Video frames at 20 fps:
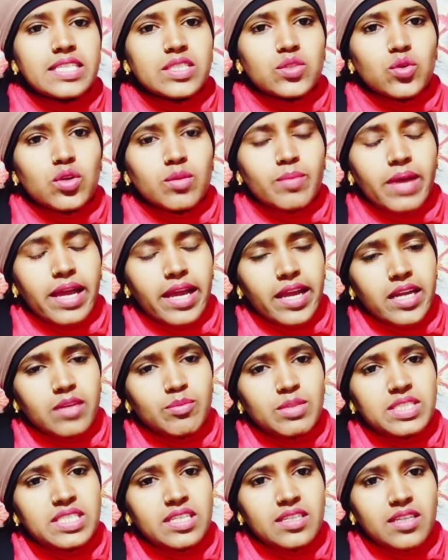स्कूल में
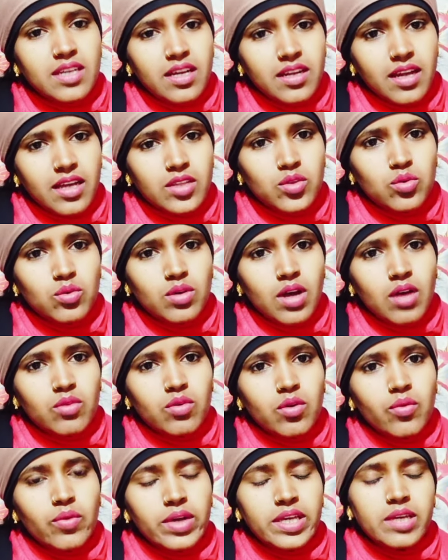एडमिशन करा दूँगा
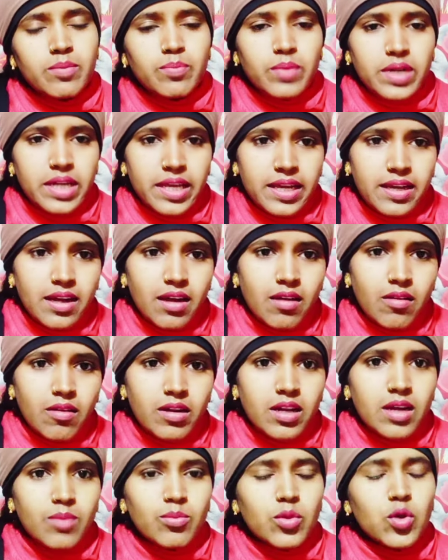वो वहीं पढ़ेगा
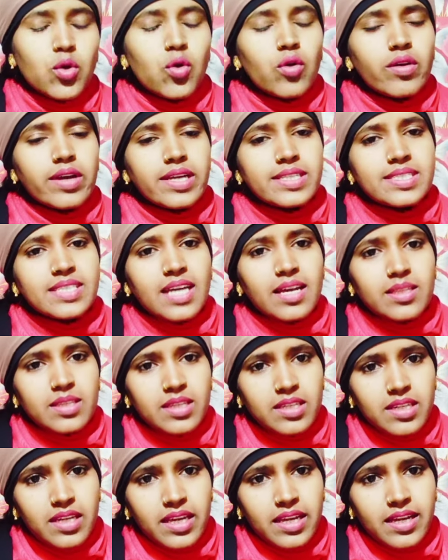और हम लोगों के
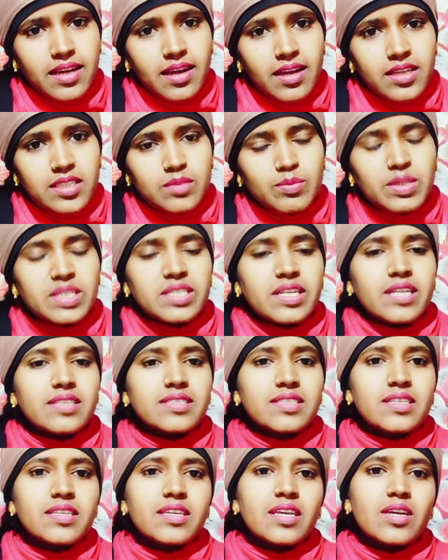साथ ही रहेगा इसमें
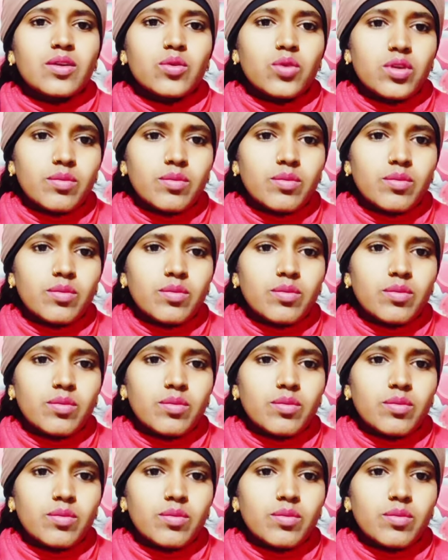टेंशन की